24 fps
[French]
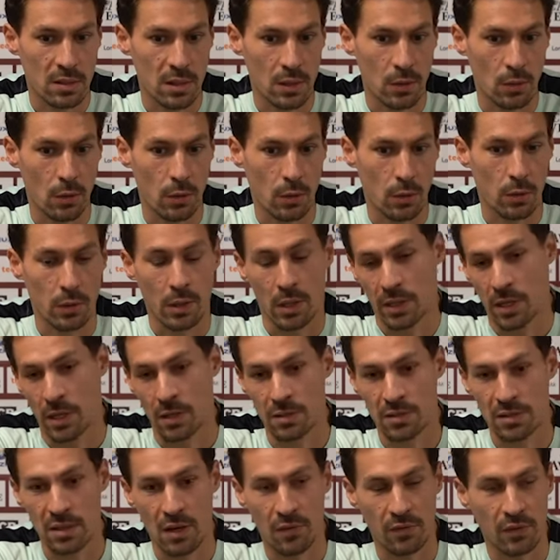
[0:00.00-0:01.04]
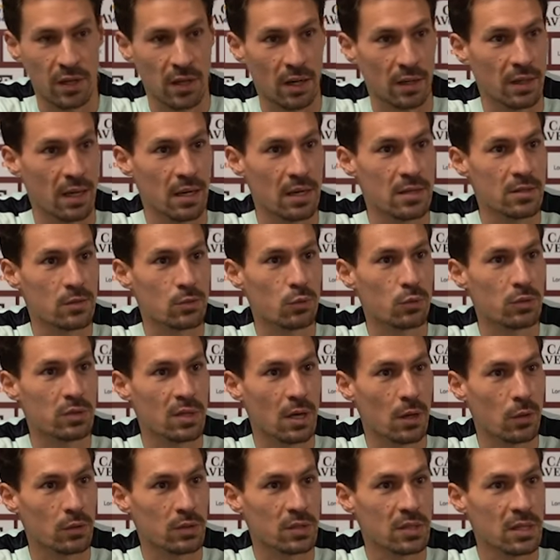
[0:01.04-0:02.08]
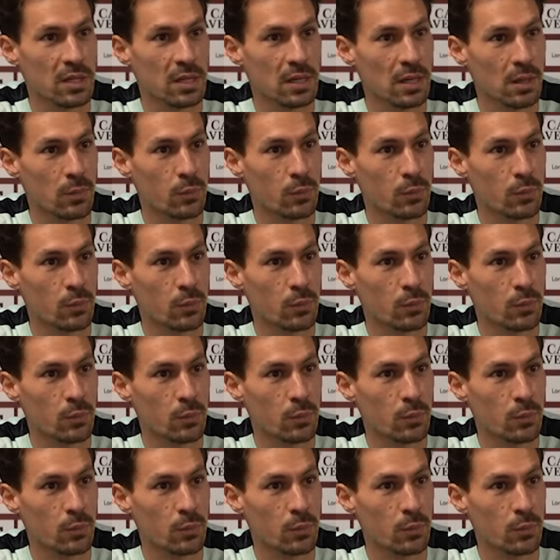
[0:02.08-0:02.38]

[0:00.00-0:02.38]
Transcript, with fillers: euh, il y a un staff qui analyse tout ça aussi,